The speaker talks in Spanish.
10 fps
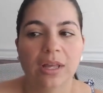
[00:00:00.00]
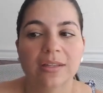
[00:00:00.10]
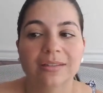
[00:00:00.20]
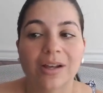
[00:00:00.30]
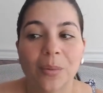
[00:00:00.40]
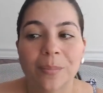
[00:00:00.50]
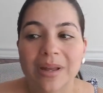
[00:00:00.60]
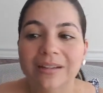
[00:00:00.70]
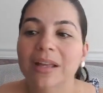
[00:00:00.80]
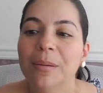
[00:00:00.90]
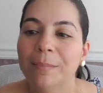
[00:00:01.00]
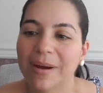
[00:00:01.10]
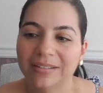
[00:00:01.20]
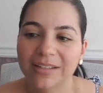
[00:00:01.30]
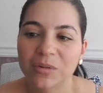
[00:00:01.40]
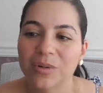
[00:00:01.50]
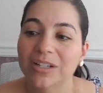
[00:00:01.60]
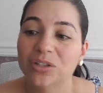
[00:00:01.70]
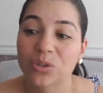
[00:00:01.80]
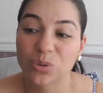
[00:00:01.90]
se convierte en parte de una
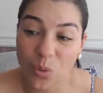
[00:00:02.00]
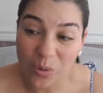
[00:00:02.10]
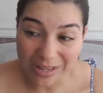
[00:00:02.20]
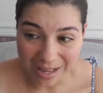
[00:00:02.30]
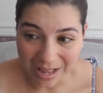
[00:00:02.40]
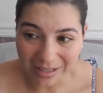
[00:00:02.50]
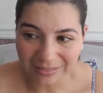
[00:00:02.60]
historia